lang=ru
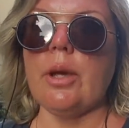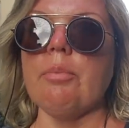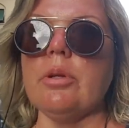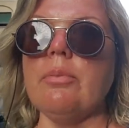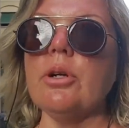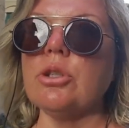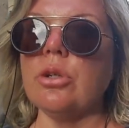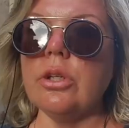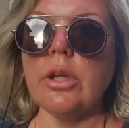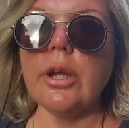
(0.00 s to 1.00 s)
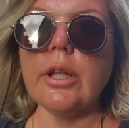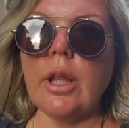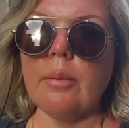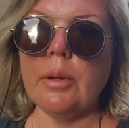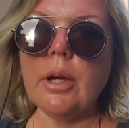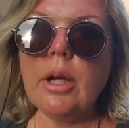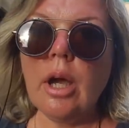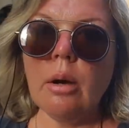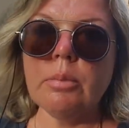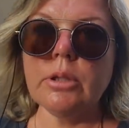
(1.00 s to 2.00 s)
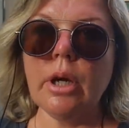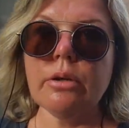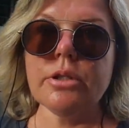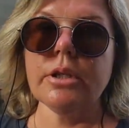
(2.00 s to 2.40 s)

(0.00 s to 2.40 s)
Я понимаю, что они на рекламе пытаются